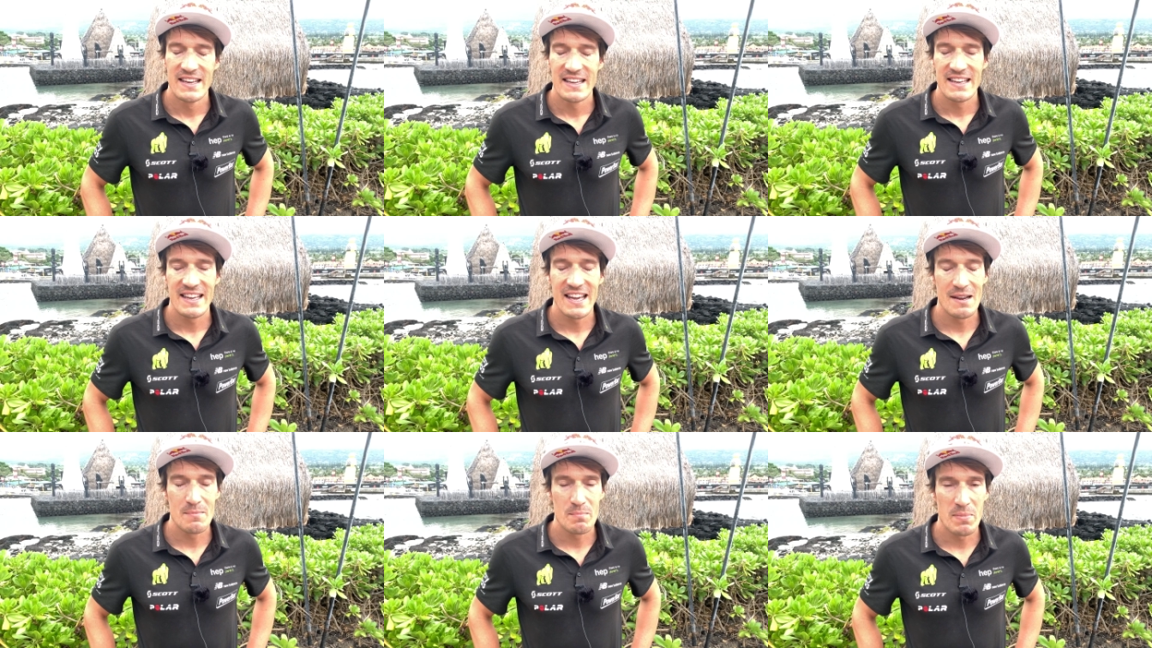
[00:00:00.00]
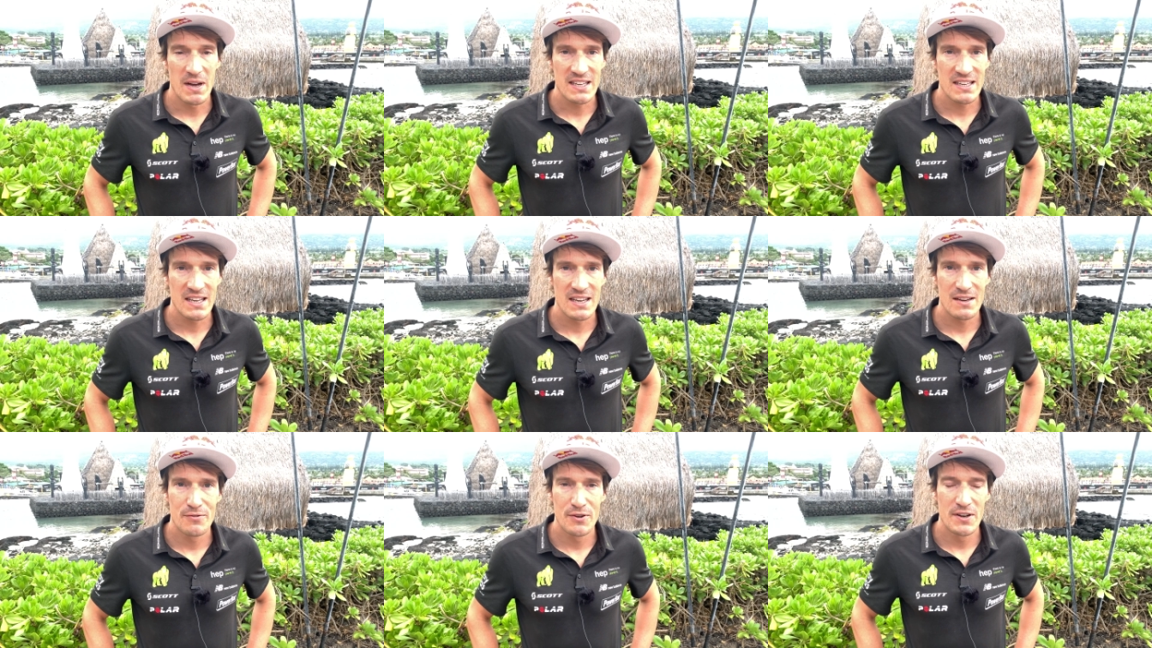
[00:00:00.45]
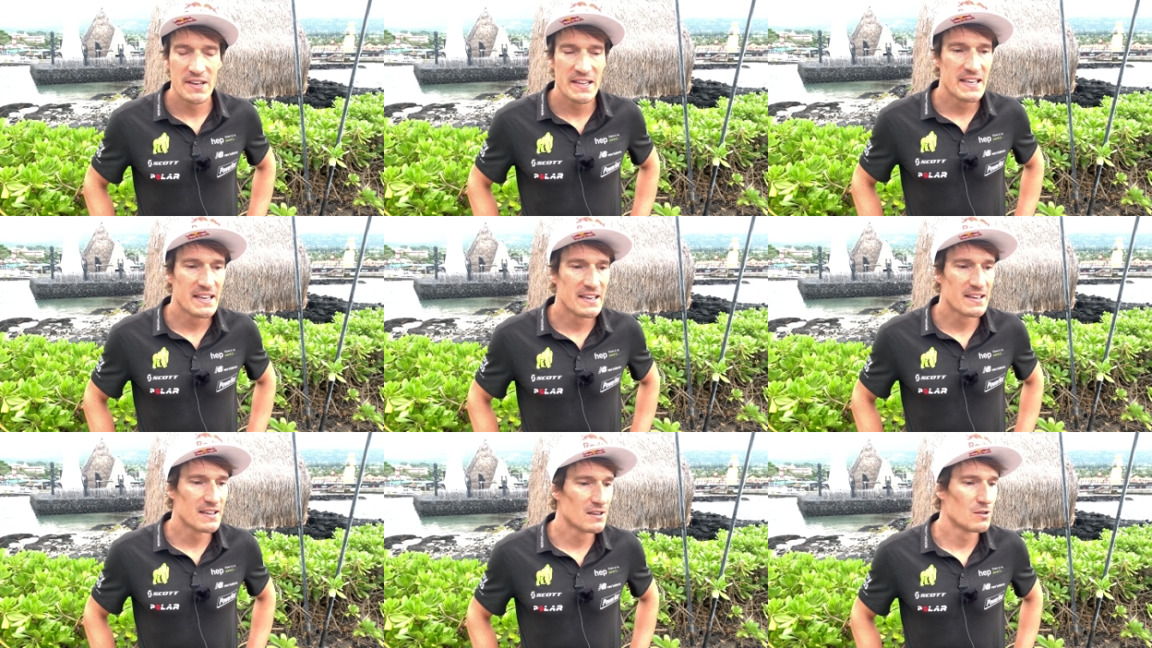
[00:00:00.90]
gegen Patrick
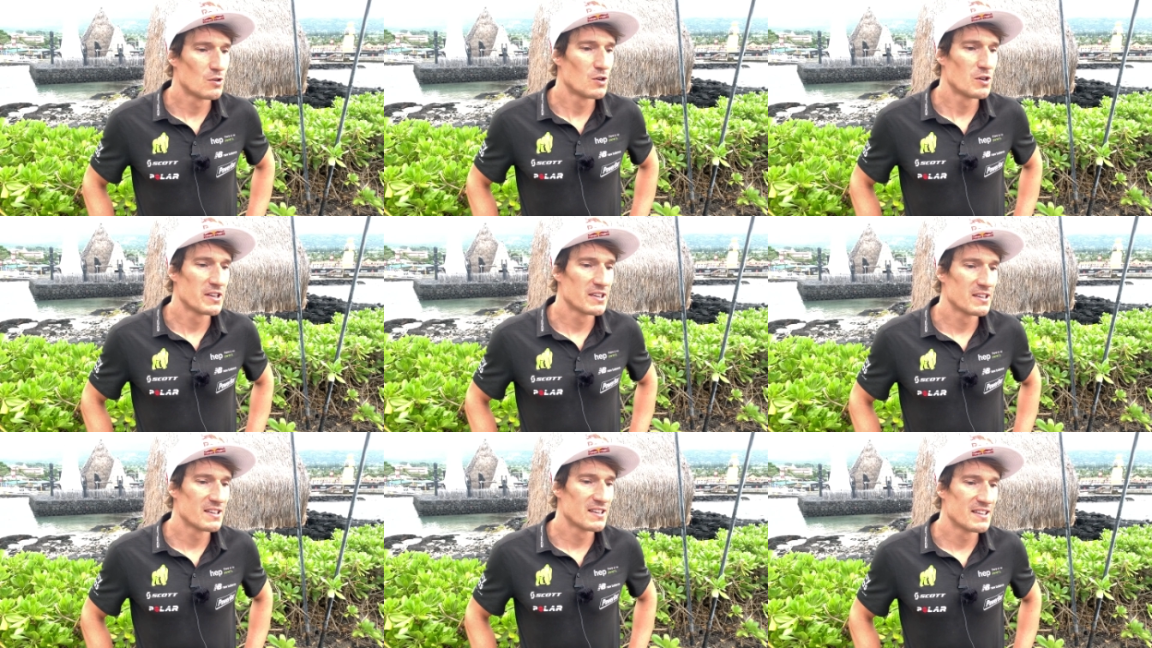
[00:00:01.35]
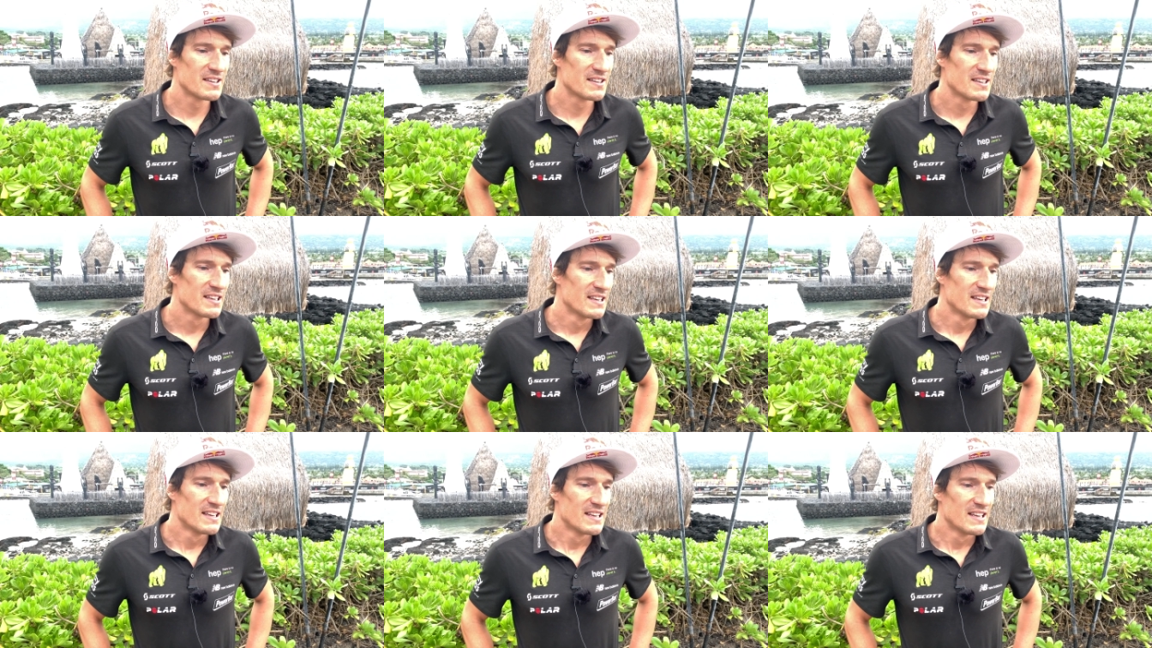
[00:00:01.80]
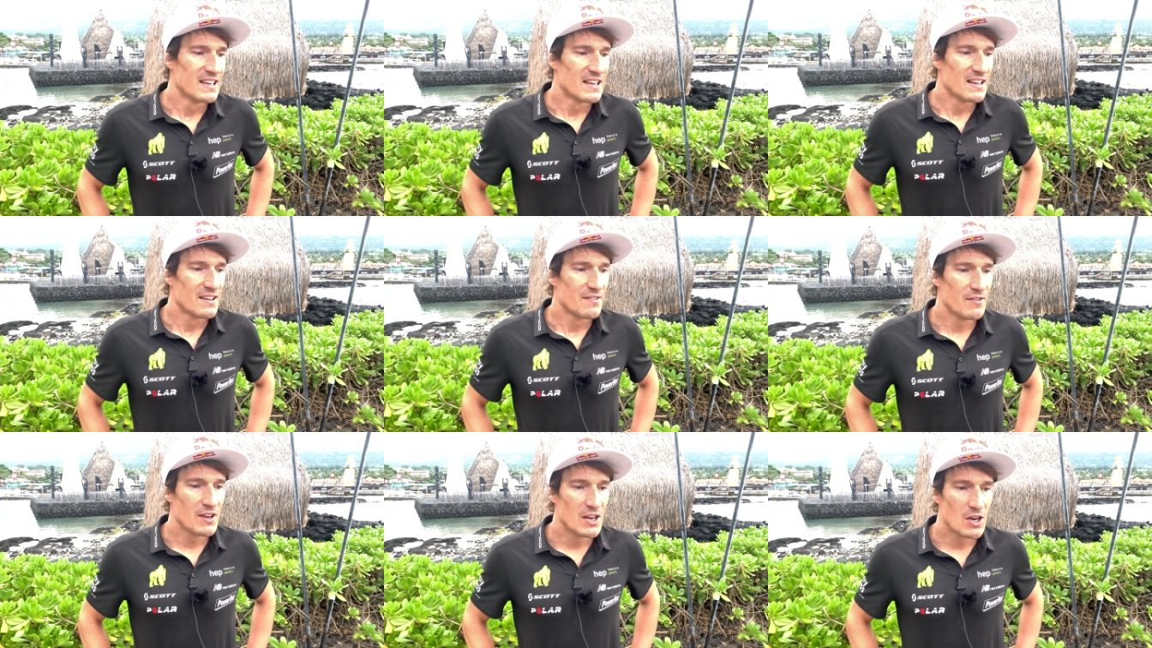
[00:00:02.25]
verliere oder
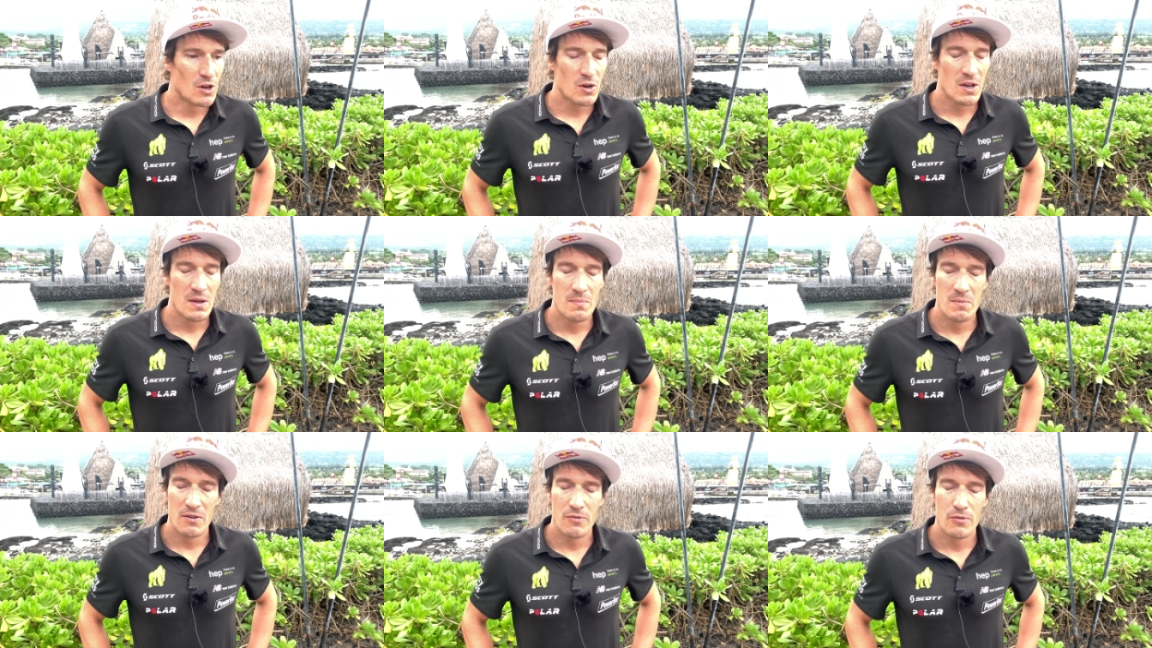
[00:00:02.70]
wen auch immer.